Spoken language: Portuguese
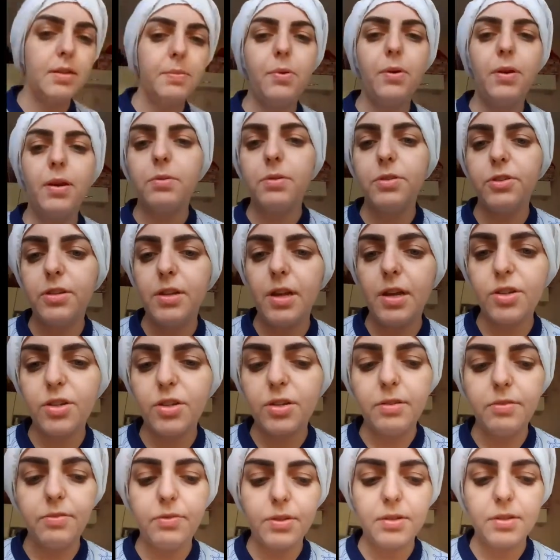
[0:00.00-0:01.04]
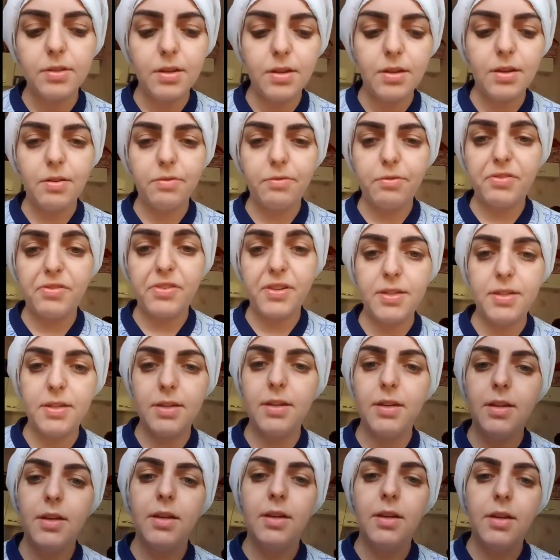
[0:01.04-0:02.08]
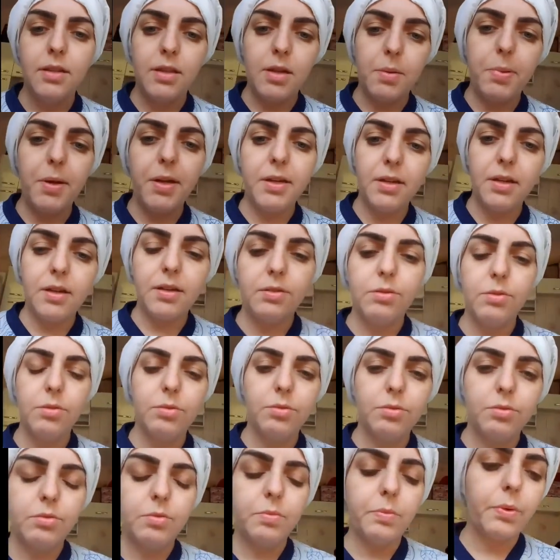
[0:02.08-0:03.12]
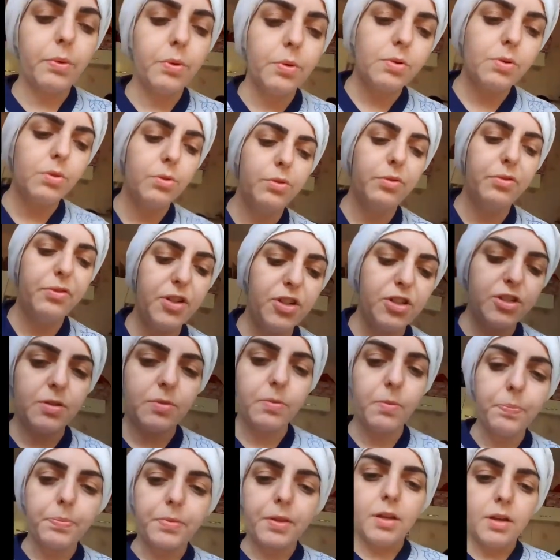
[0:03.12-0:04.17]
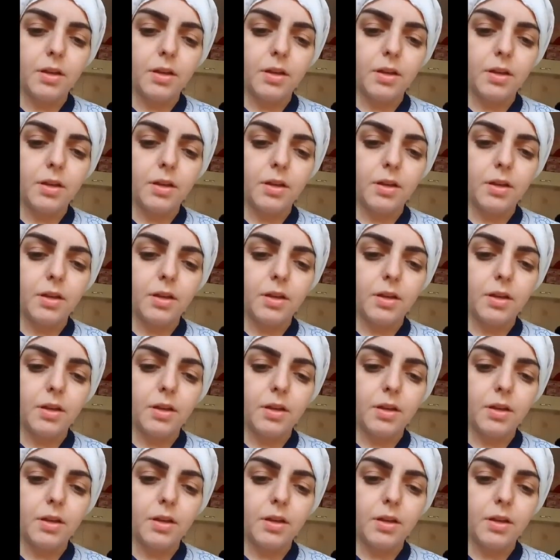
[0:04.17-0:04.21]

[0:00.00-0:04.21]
A cebola é a quantidade que você vai fazer dependendo do molocô do feijão.